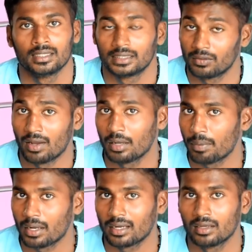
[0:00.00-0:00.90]
சரி வாங்க
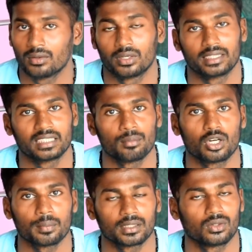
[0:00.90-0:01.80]
பார்க்கலாம் ஒரு
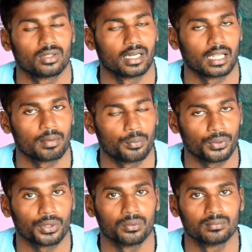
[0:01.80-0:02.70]
எக்ஸாம்பிளோட பார்த்தா உங்களுக்கு எல்லாருமே
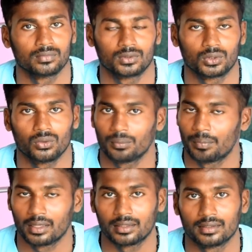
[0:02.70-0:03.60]
புரியும் ஸோ
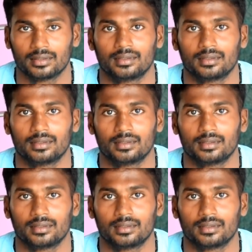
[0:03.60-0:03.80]
பாருங்கள்